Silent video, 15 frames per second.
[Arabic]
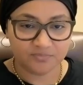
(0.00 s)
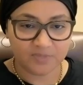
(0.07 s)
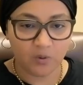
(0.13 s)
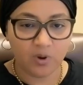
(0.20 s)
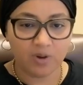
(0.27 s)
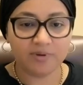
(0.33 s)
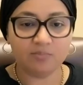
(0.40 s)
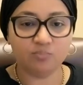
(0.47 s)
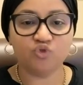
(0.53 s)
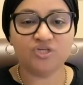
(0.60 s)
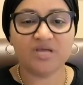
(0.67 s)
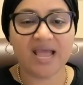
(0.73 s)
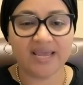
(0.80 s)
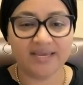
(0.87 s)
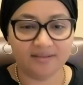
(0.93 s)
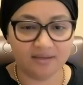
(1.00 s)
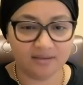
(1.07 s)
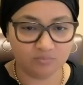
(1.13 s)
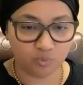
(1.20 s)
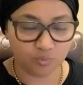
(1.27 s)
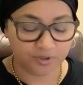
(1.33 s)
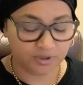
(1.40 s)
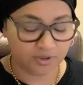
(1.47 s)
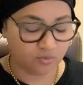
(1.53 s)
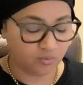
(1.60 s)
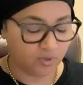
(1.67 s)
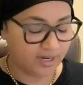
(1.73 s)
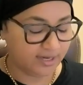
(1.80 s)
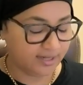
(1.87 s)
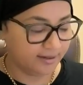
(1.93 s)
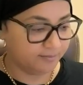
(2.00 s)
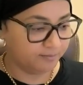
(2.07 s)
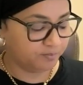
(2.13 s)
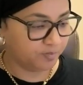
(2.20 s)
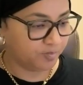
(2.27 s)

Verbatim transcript: عوامل مساعده ممكن تقول عليها